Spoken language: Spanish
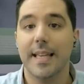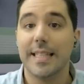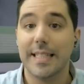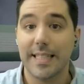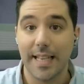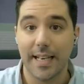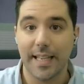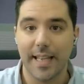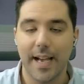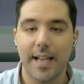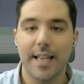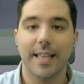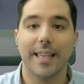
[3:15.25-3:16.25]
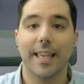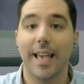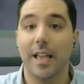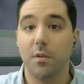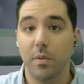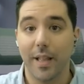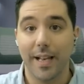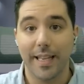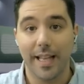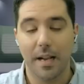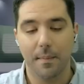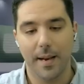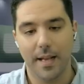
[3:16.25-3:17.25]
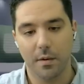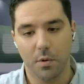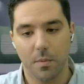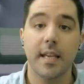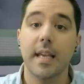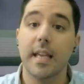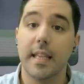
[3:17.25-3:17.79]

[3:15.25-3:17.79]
sería que ayudaría al blanco.